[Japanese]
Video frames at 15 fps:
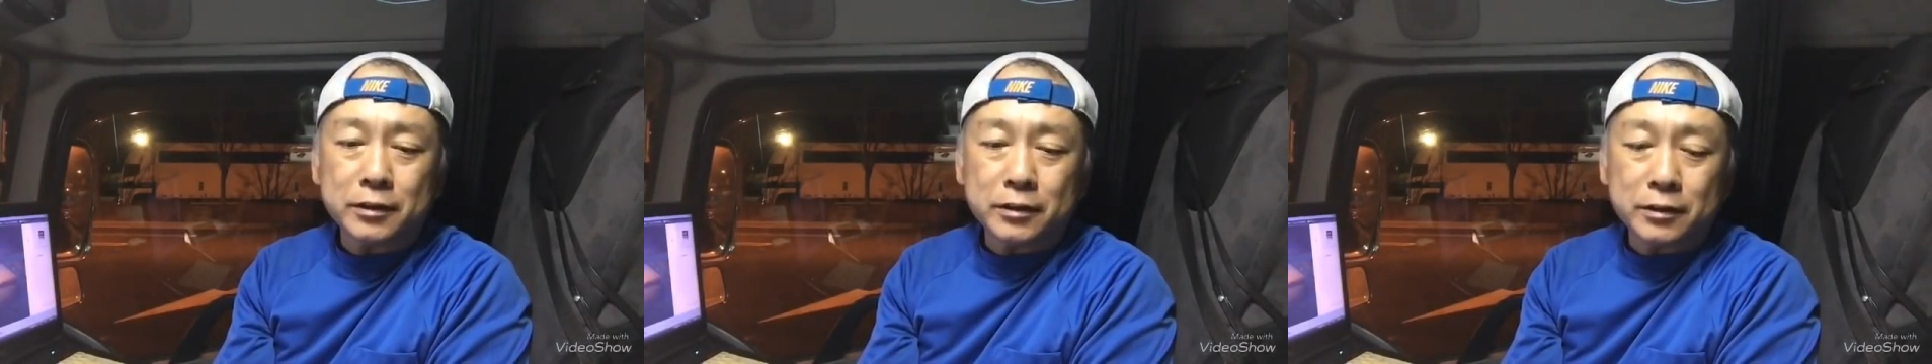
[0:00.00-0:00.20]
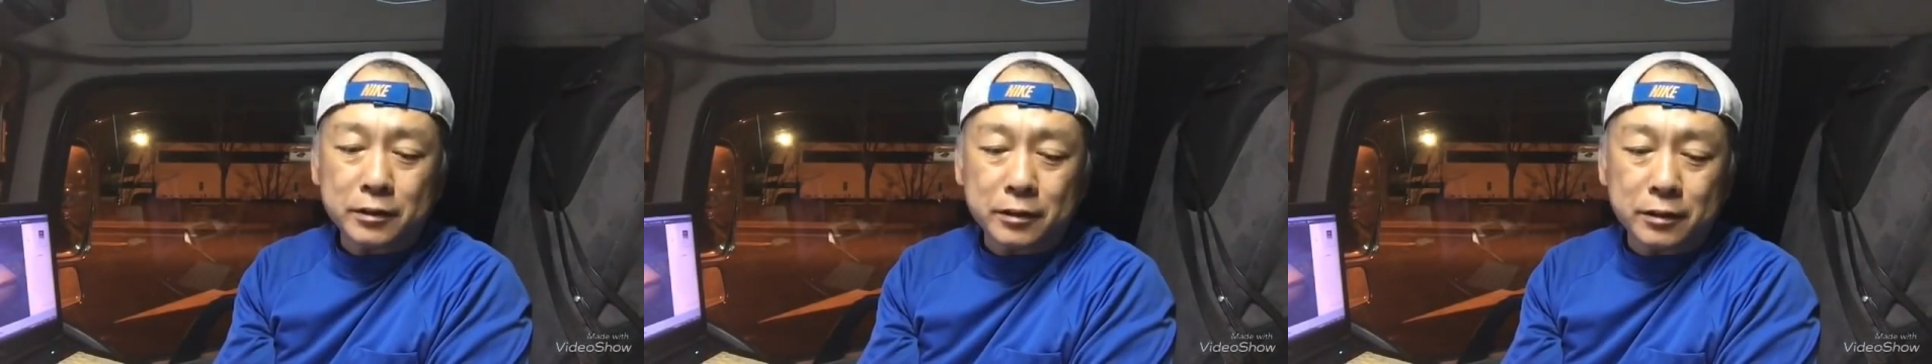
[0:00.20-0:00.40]

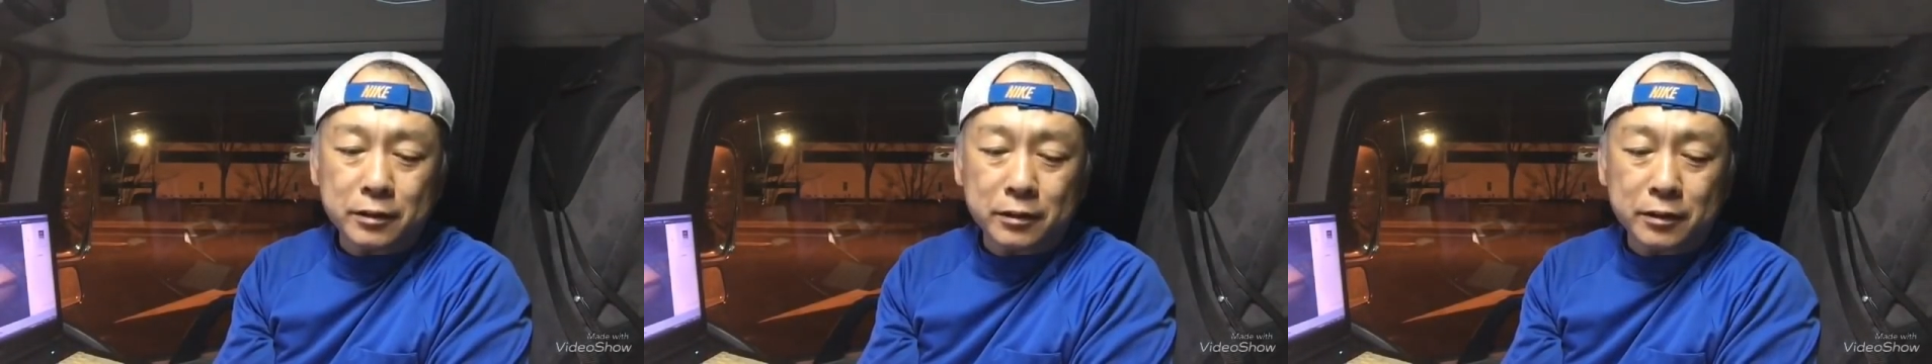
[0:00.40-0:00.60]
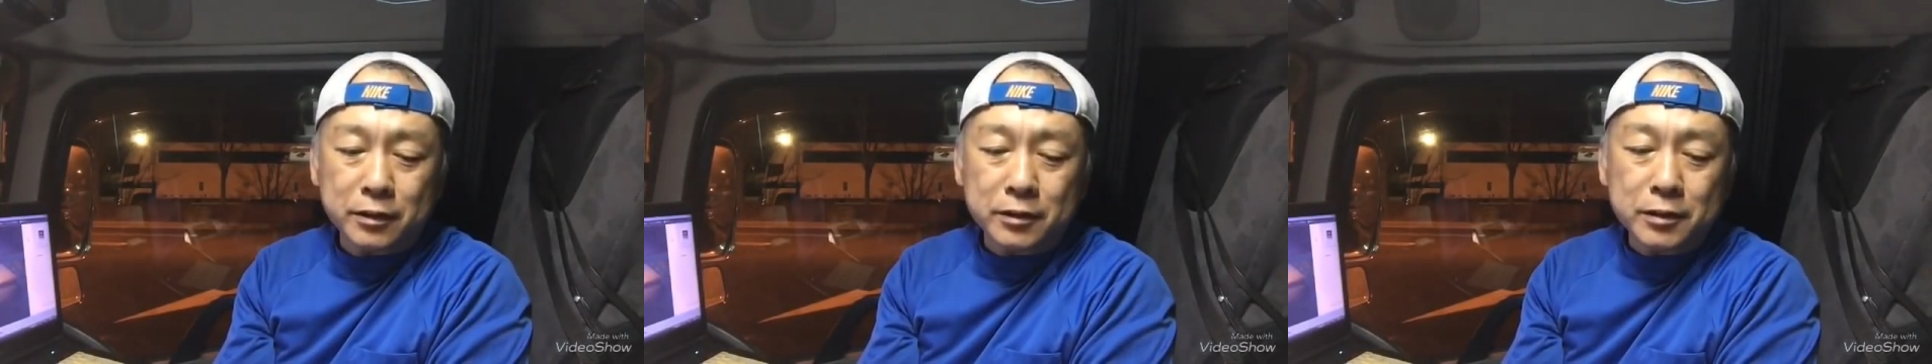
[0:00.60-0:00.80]

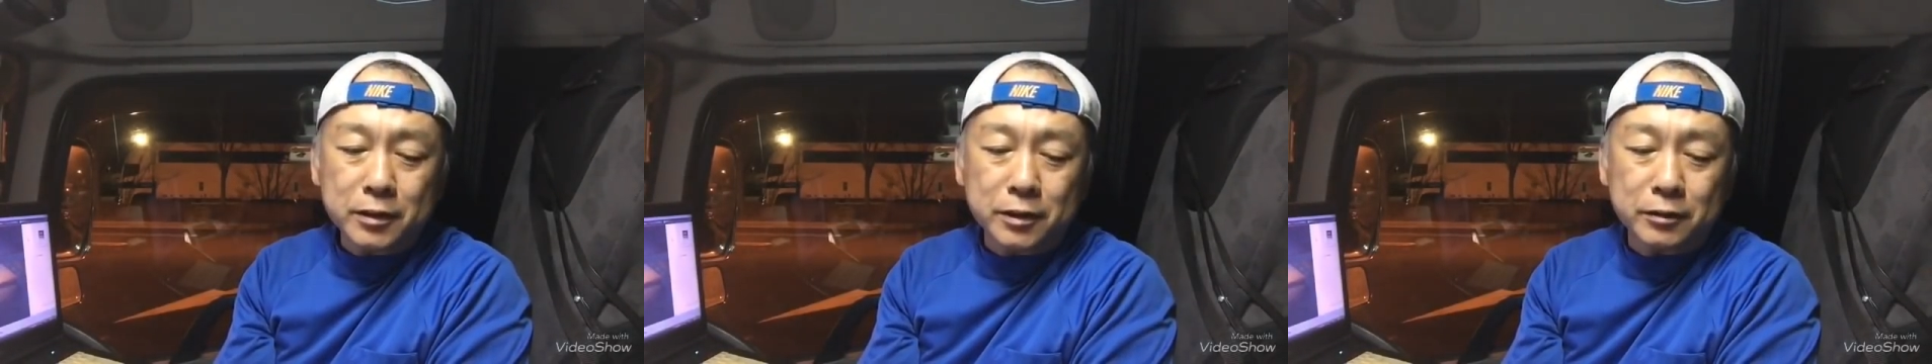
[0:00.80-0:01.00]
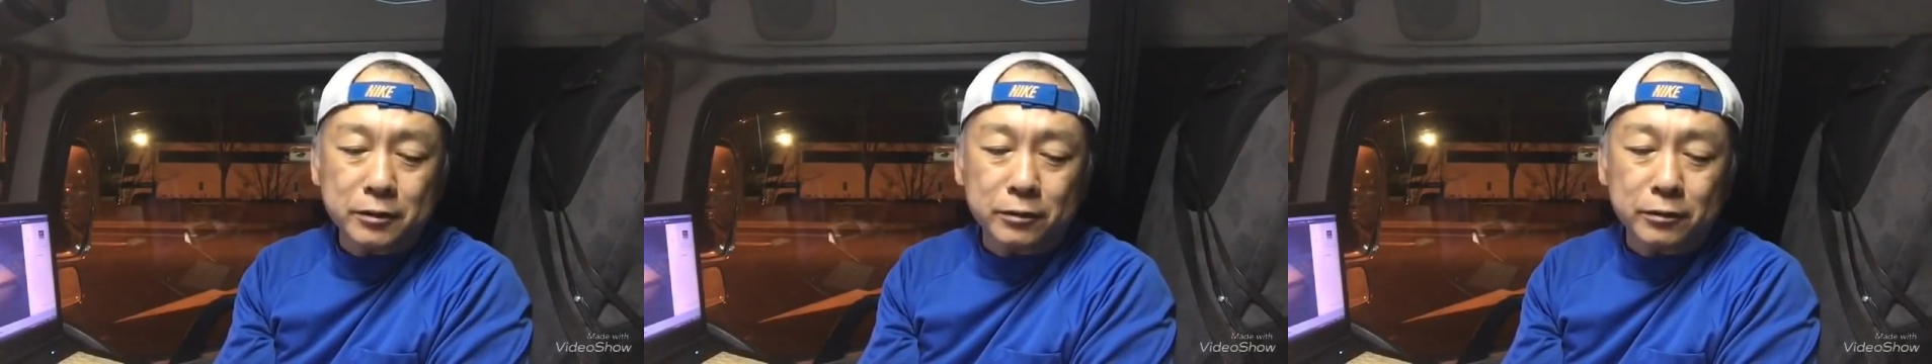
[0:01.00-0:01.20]
えー、なぜ
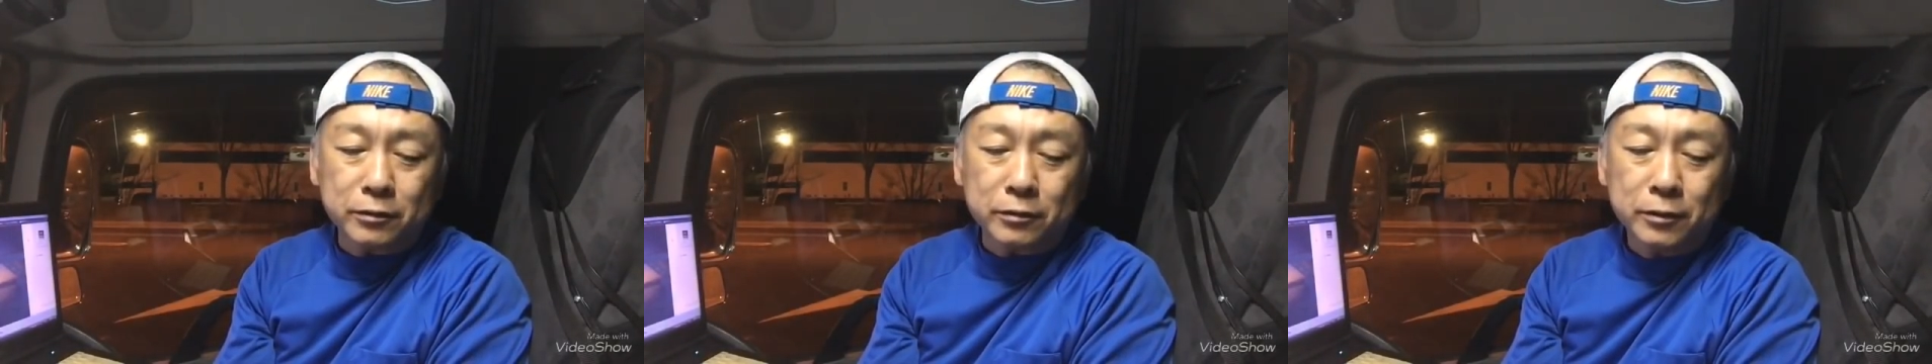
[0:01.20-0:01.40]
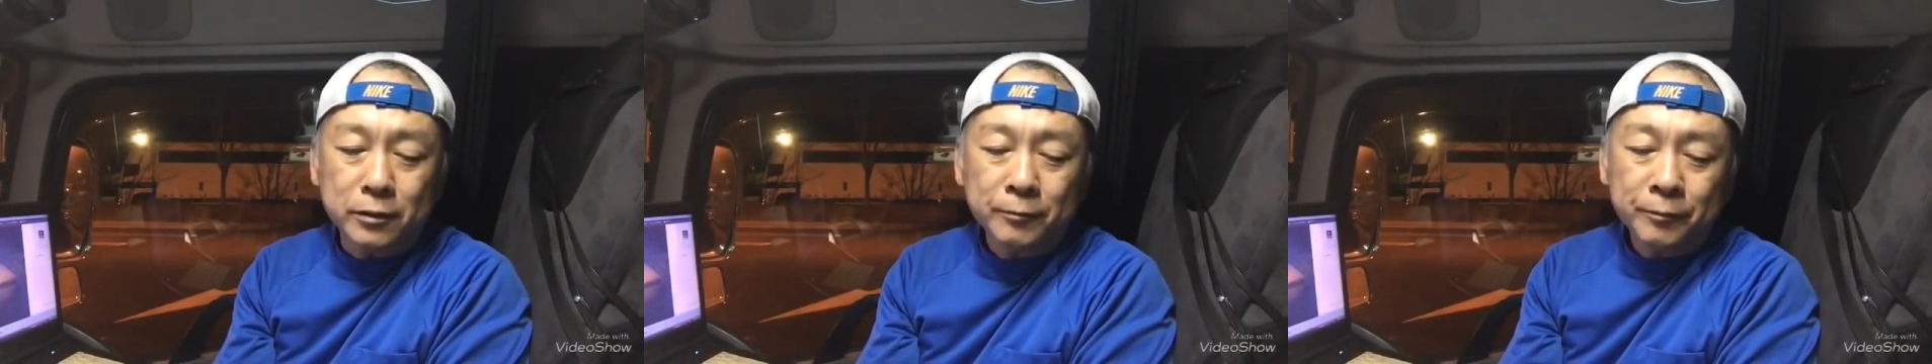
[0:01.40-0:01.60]
かという
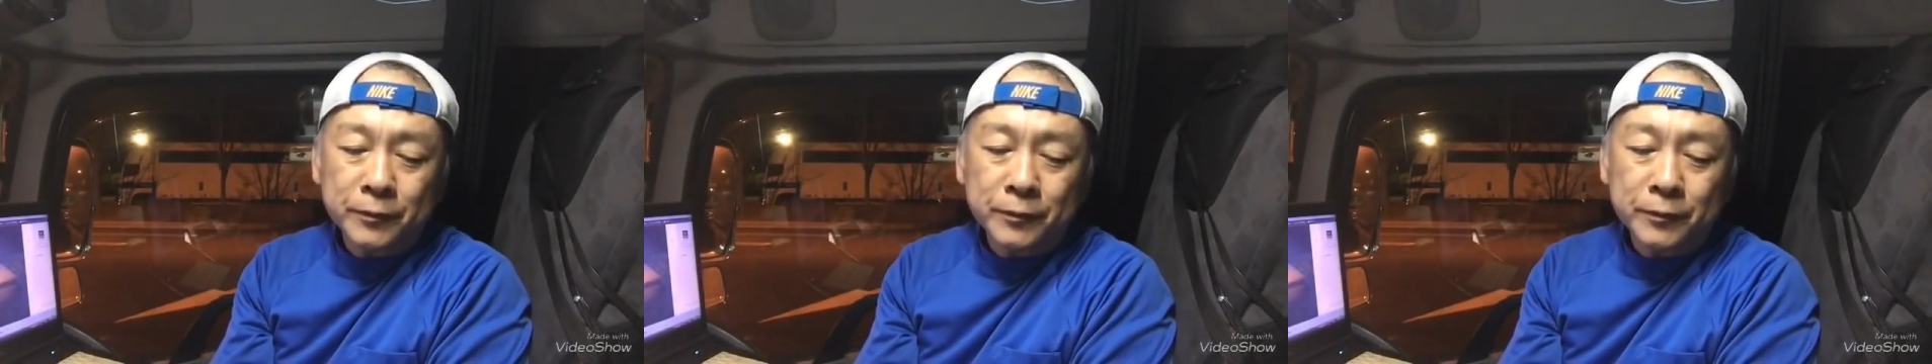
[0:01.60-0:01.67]
と、